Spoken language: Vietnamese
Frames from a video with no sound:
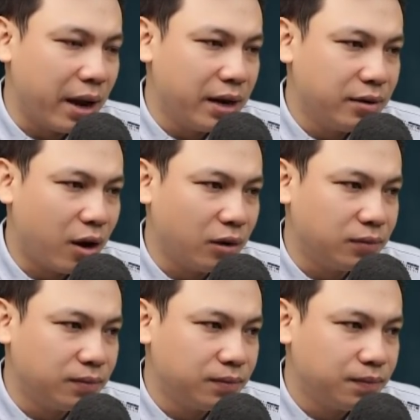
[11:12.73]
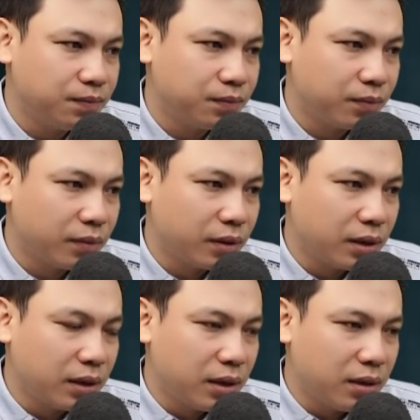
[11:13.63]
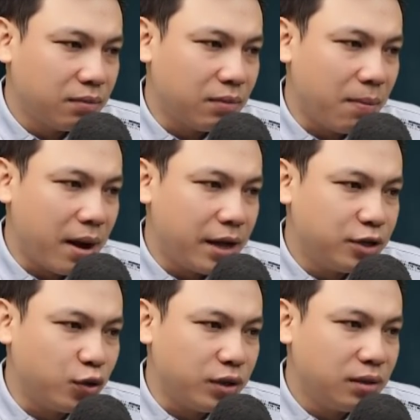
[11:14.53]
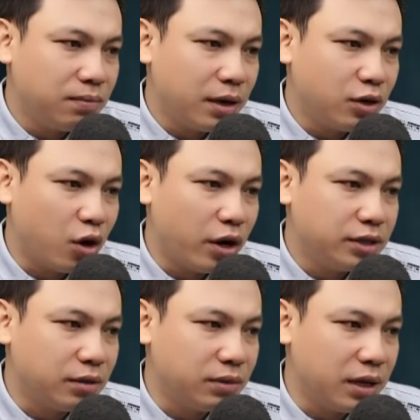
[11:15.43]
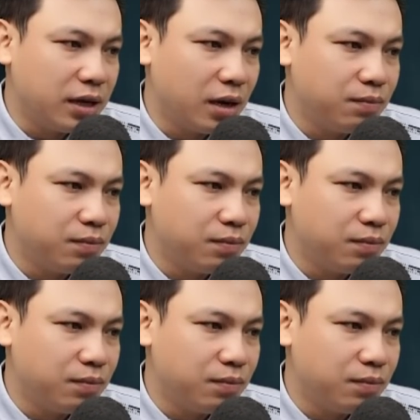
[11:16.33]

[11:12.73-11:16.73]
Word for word: Tình cờ ông Phán và mấy người bạn công ở tỉnh về vào nghỉ trong hàng.